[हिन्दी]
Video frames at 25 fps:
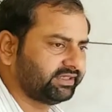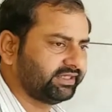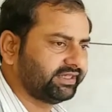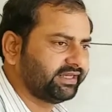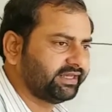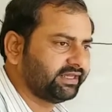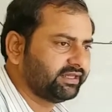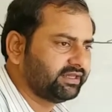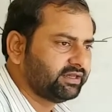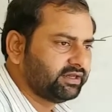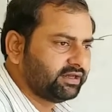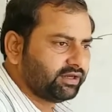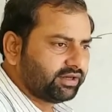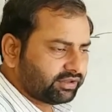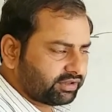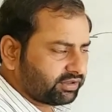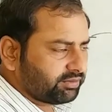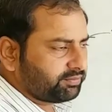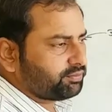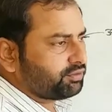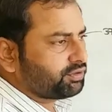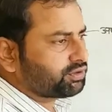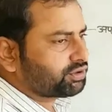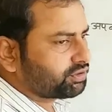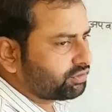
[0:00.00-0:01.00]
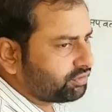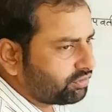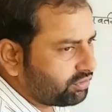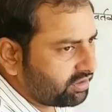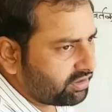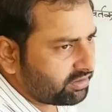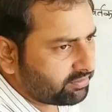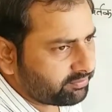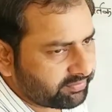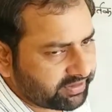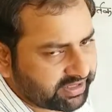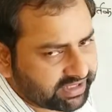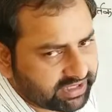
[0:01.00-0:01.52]
हैं सपोज करो
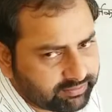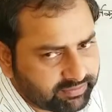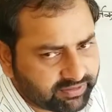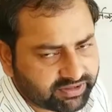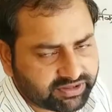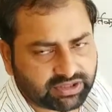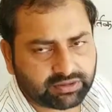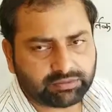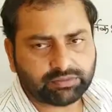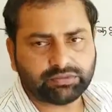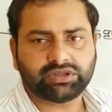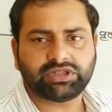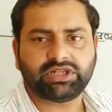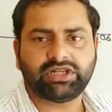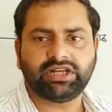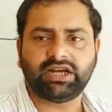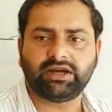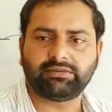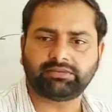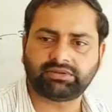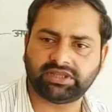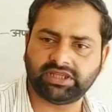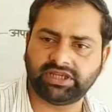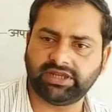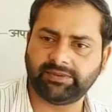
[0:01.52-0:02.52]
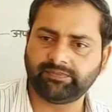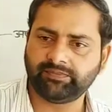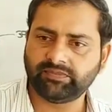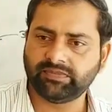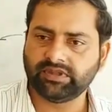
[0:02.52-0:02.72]
मैंने प्रश्न पूछ लिया आपसे